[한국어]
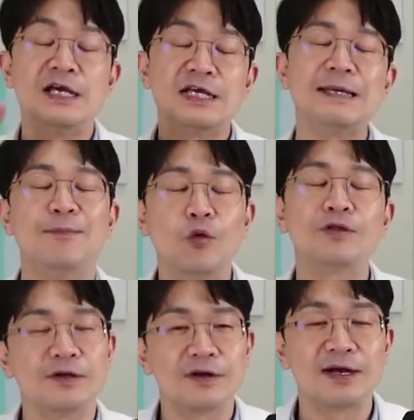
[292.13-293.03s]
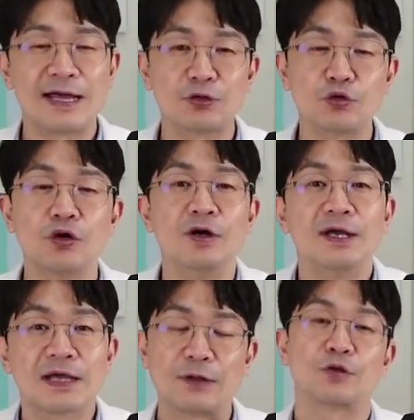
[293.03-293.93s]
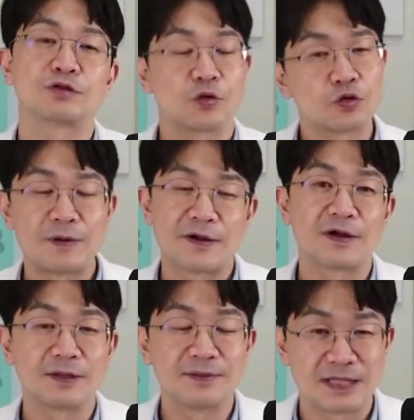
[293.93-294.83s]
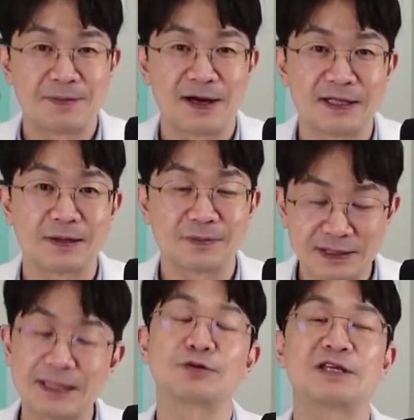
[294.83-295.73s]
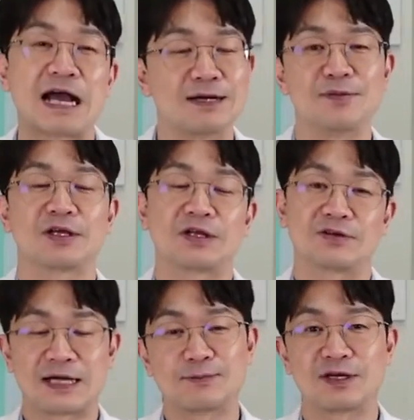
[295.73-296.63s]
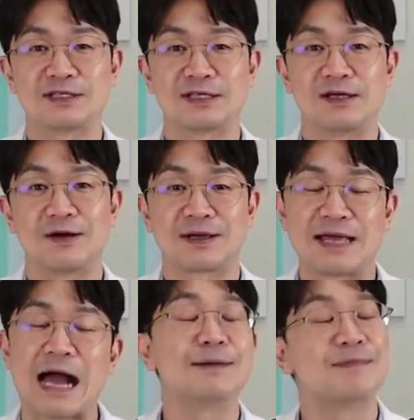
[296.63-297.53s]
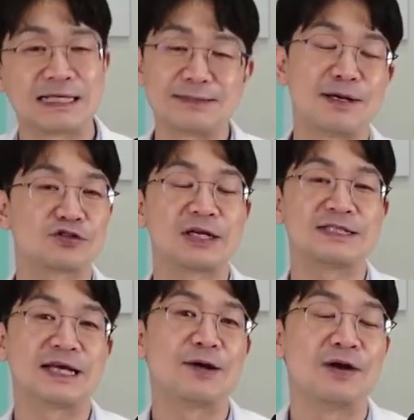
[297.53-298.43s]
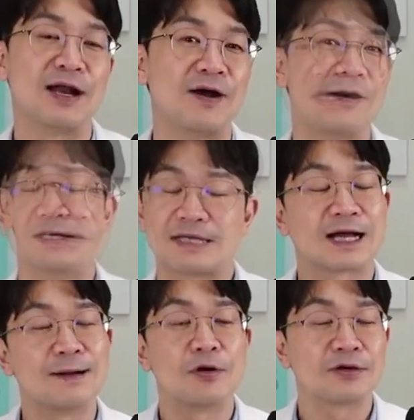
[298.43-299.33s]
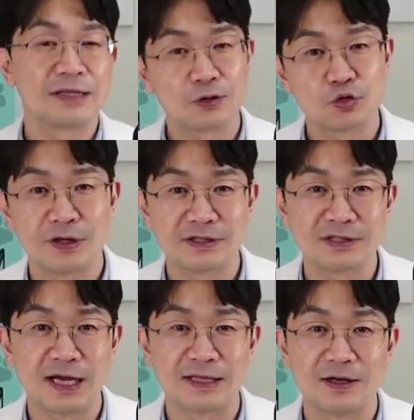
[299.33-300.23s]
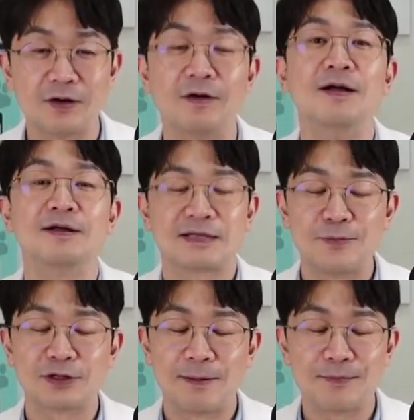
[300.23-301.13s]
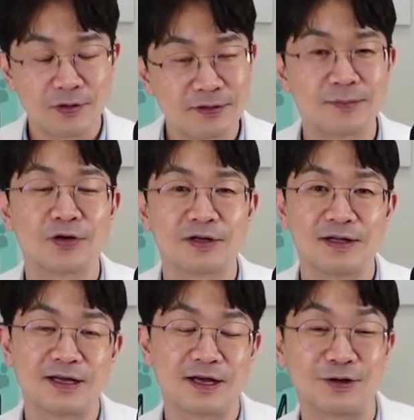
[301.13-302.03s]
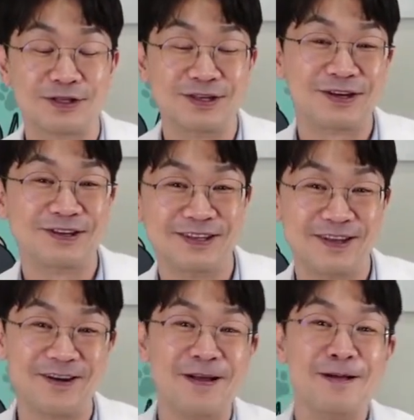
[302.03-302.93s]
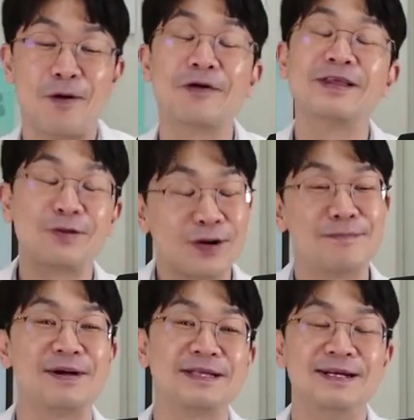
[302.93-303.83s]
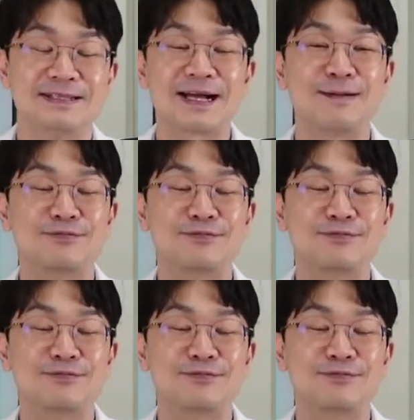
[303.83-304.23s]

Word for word: 이 모든 걸 해도 계속적으로 방광염이 재발한다면 그때부터 약을 먹이는 거죠. 항불안제를요. 그러니까 약은 마지막 수단이잖아요. 원래요. 잠깐 먹인다고 좋아지는 게 아니에요. 잘못하면 평생 먹여야 되는 약이거든요. 이거는요. 먹는 동안만 잠깐